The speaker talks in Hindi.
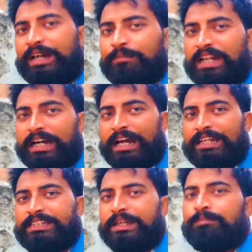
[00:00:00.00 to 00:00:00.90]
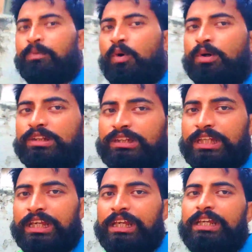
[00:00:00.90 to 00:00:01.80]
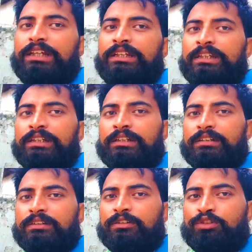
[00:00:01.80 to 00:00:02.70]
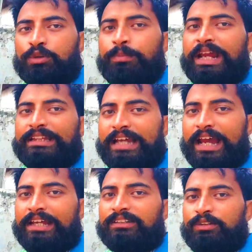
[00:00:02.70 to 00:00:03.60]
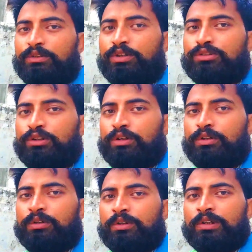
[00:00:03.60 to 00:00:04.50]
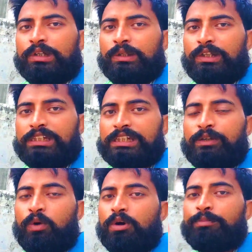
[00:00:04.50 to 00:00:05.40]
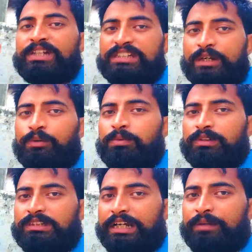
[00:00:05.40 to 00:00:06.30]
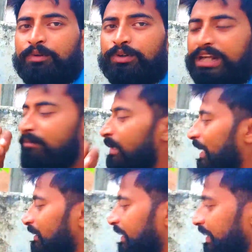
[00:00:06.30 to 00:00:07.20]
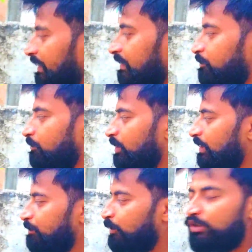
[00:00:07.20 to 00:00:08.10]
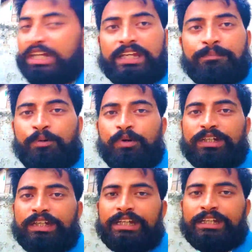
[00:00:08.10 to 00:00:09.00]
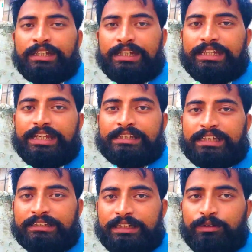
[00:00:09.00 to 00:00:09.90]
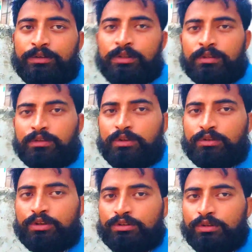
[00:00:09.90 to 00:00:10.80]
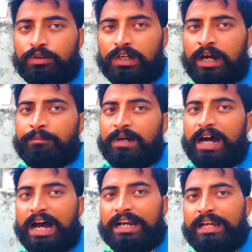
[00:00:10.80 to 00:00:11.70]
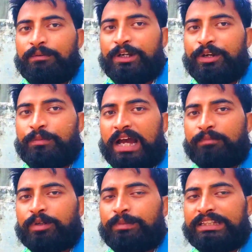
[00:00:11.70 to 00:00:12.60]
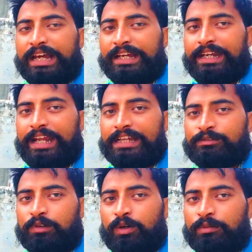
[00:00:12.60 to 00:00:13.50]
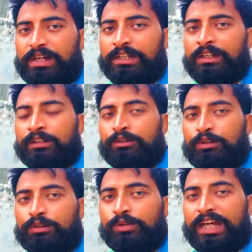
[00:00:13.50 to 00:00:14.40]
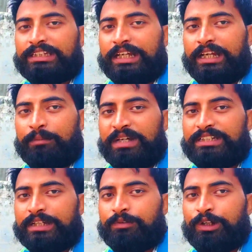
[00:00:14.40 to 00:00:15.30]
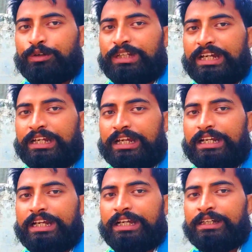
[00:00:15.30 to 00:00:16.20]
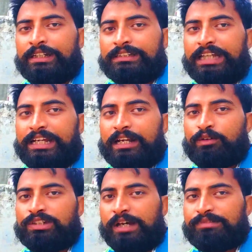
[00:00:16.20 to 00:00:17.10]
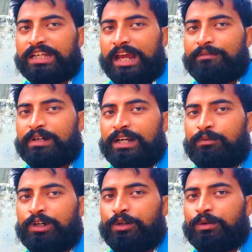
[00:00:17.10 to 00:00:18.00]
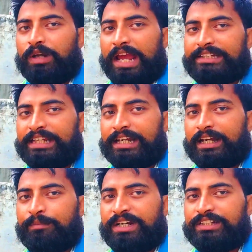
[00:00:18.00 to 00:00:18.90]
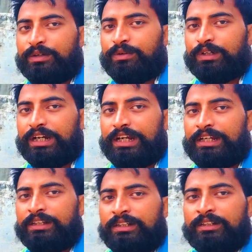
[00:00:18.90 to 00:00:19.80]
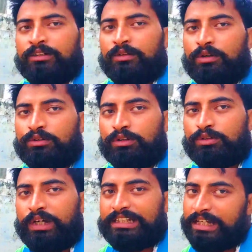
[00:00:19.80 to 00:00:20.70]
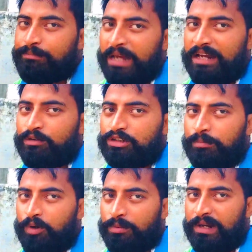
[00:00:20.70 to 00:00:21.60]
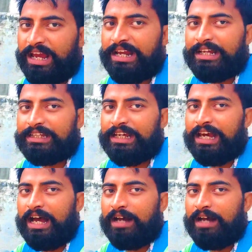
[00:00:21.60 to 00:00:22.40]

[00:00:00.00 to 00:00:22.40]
घर में लगाने से बहुत ही शुभ रहता है तो दोस्तों इसकी और भी जड़ू जड़ी बूटियां बनाते हैं इस इस पौधे के फूल की ये देख सकते हो तो दोस्तों हम अगले वीडियो में आपको बताएंगे नेक्स्ट व्लॉग में तो दोस्तों ऐसे ही अमेजिंग वीडियो देखने के लिए चैनल को सब्सक्राइब करें वीडियो को लाइक शेयर कमेंट जरूर करें और दोस्तों ऐसे ही प्यार और सपोर्ट बनाए रखिए